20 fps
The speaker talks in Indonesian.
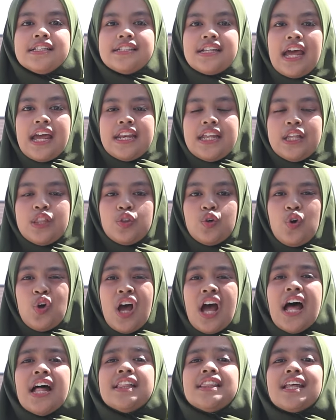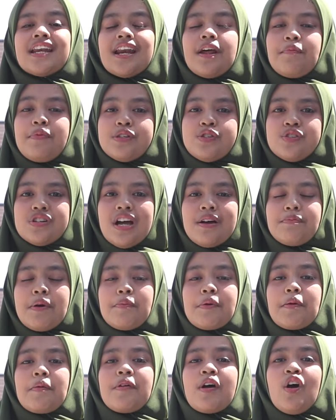Selain itu, terdapat juga
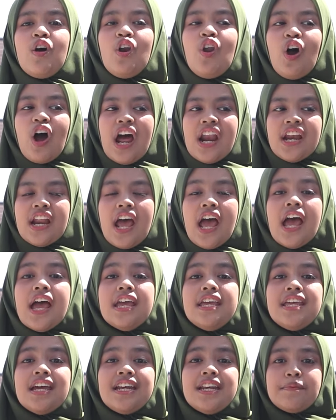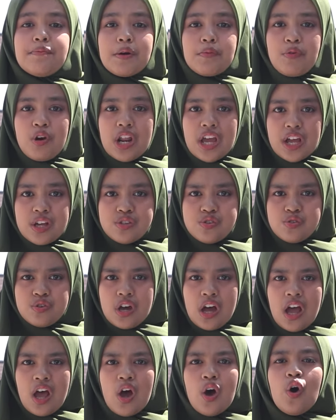beberapa golongan yang diperbolehkan
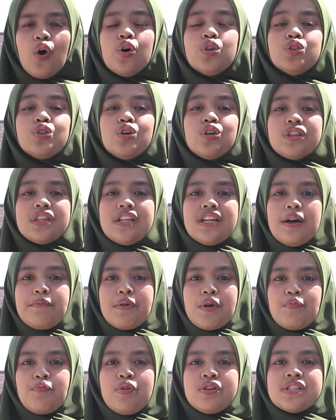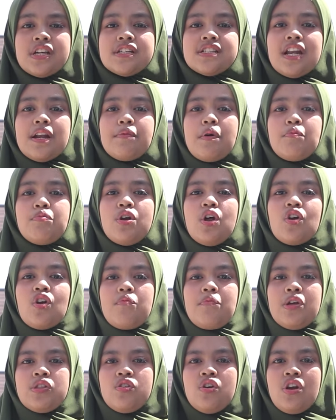juga untuk tidak berpuasa selama bulan
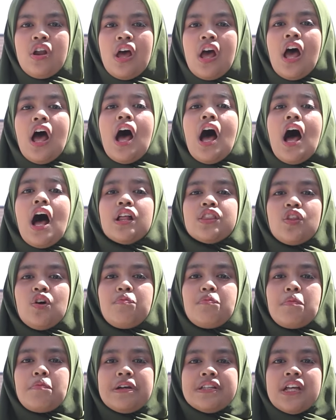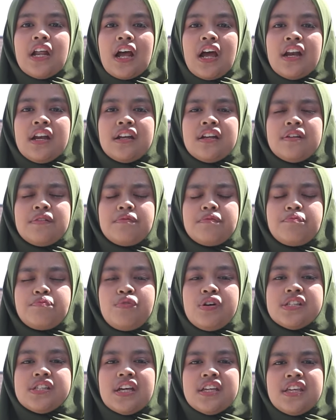Ramadan atau membatalkan
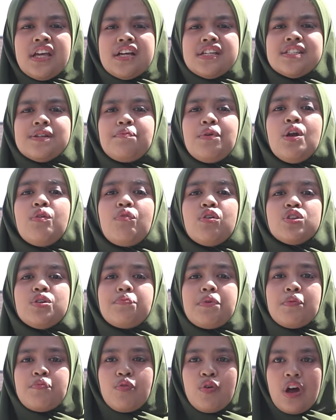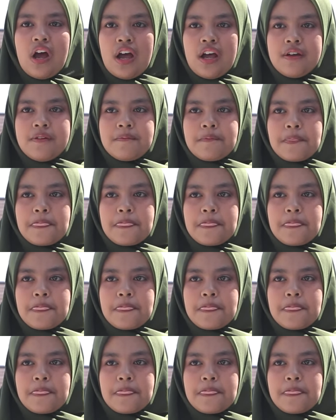puasanya sebelum waktu berbuka.